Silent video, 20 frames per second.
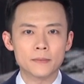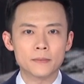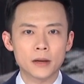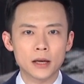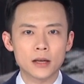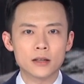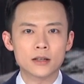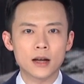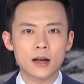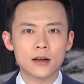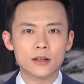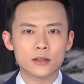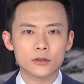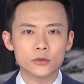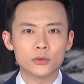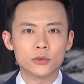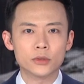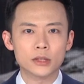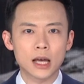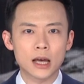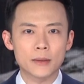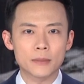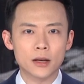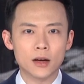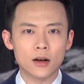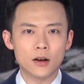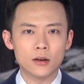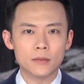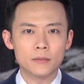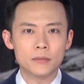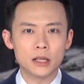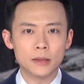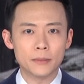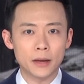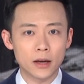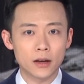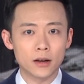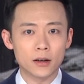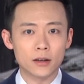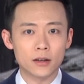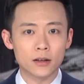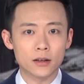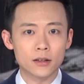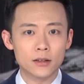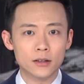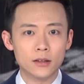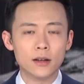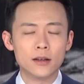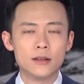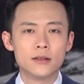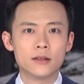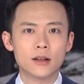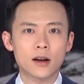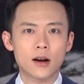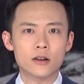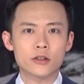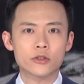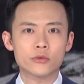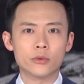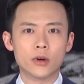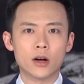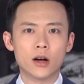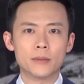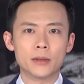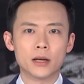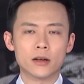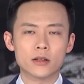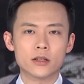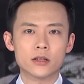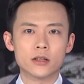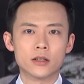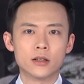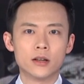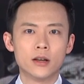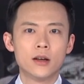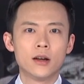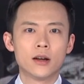备战领土代表皮佩尔科恩二十五号表示，